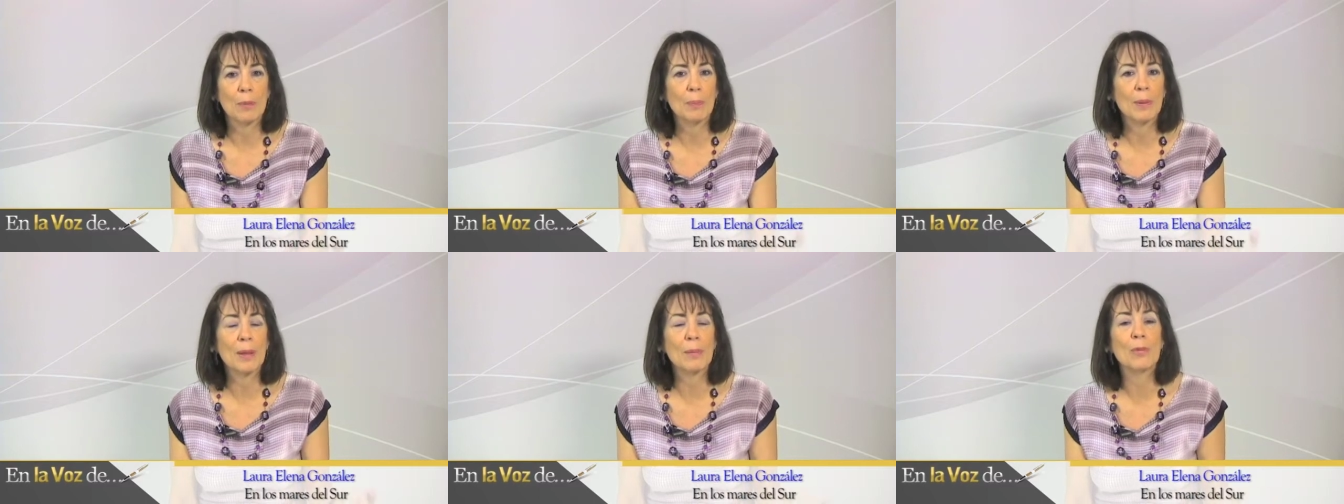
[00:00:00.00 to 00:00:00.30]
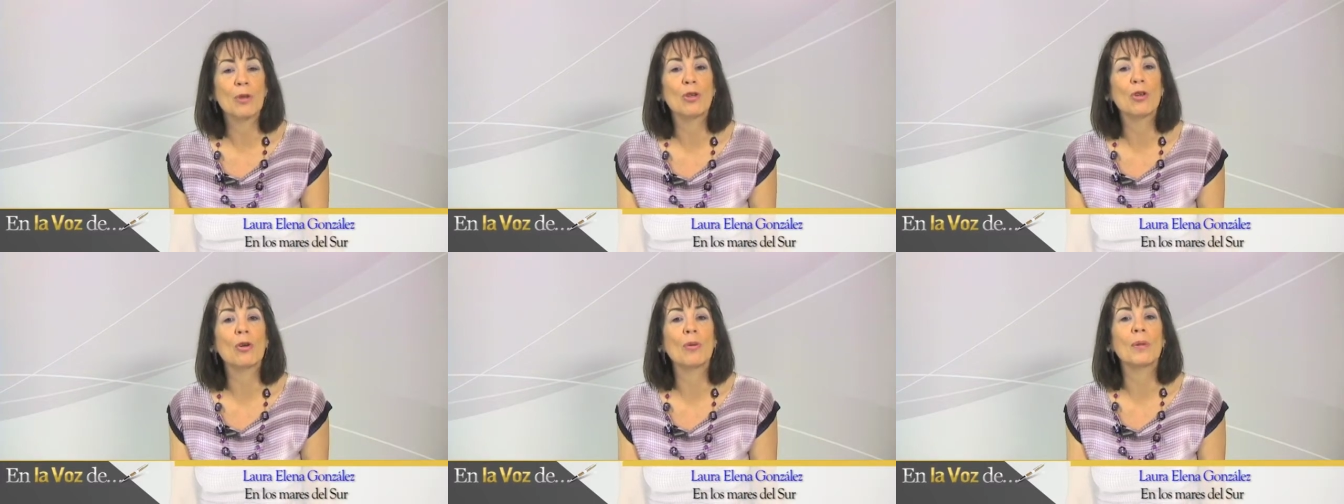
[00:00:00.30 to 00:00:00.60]
el
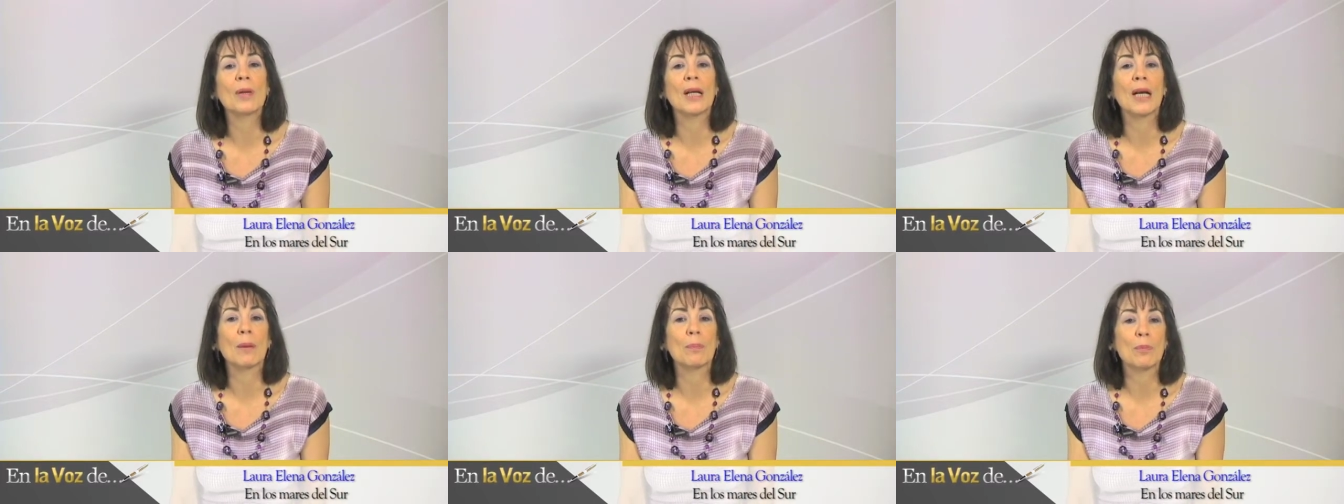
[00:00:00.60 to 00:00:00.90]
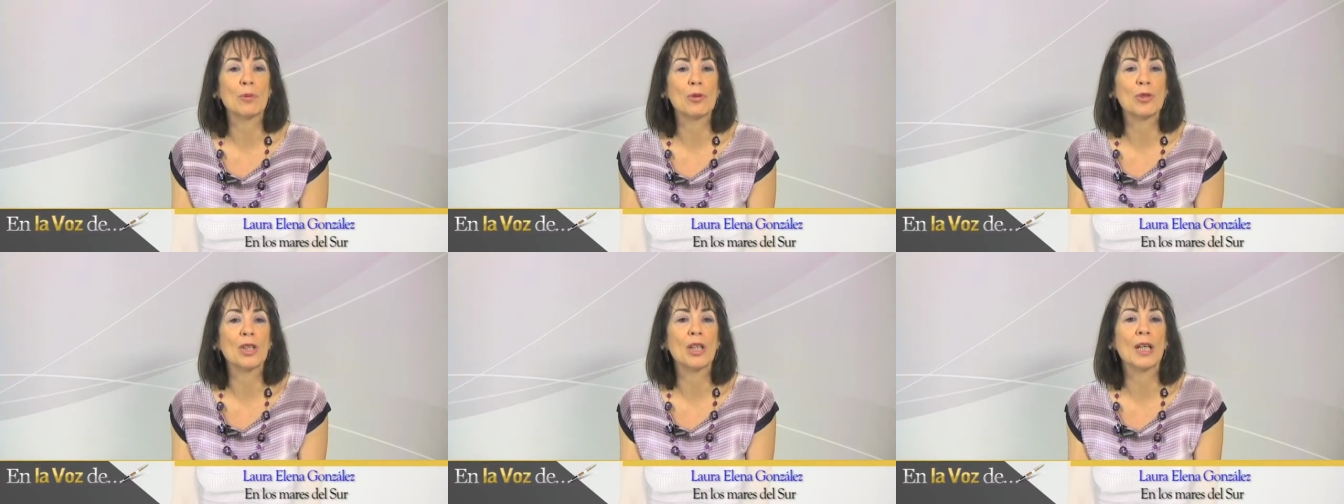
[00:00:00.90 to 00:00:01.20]
premio Nobel la
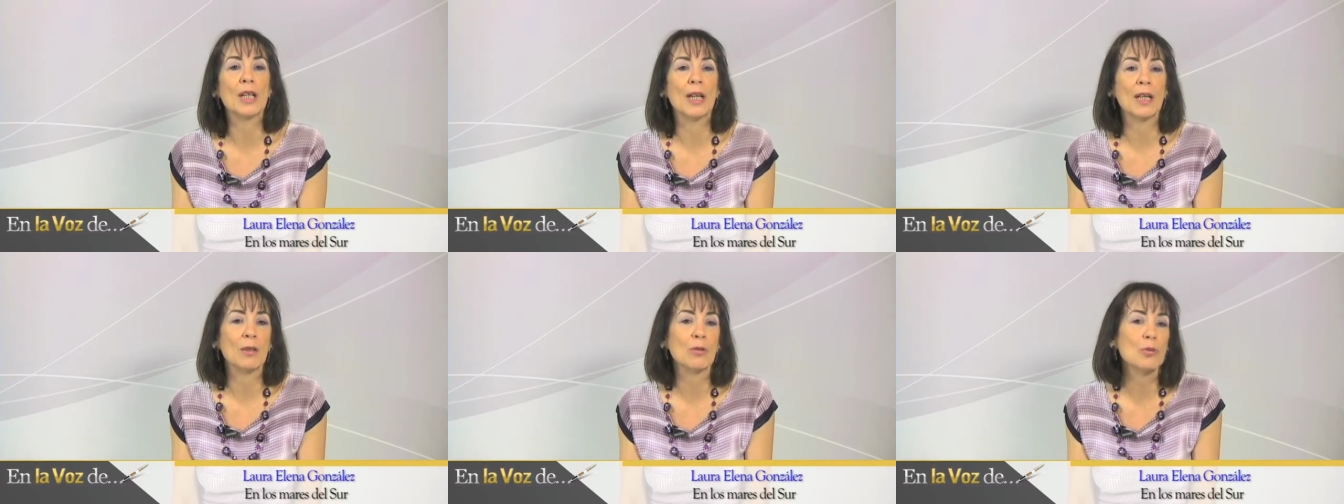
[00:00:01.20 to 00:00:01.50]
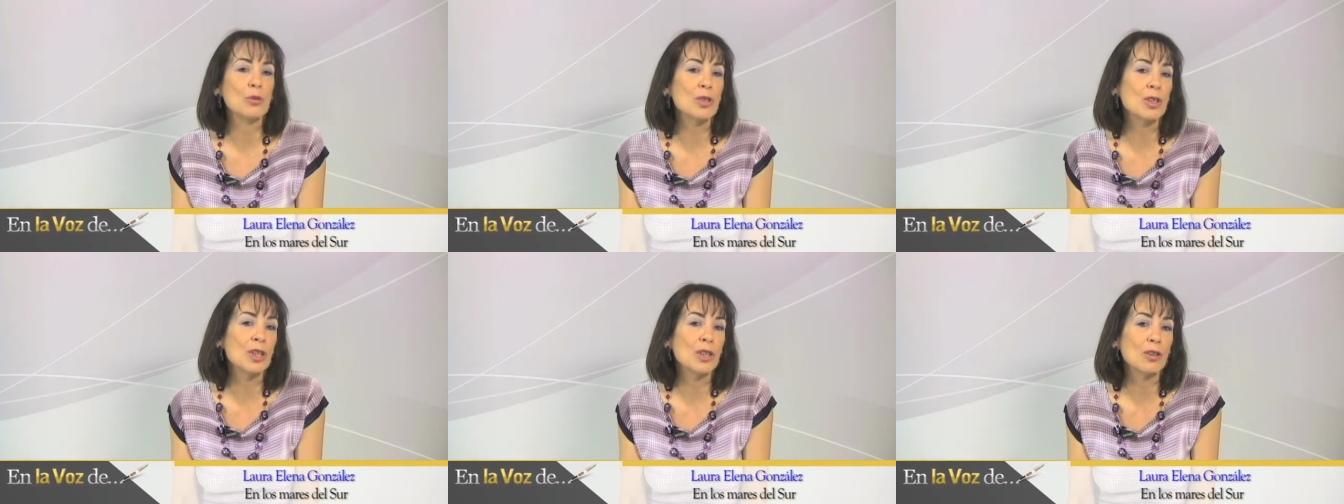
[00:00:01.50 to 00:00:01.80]
pusiera en
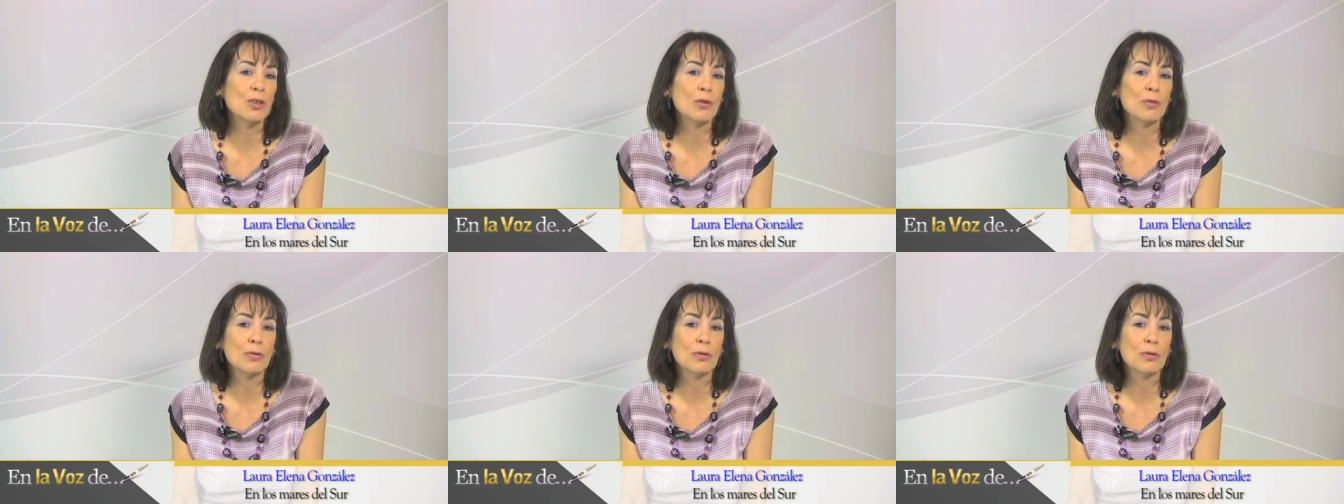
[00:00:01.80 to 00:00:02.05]
un sitio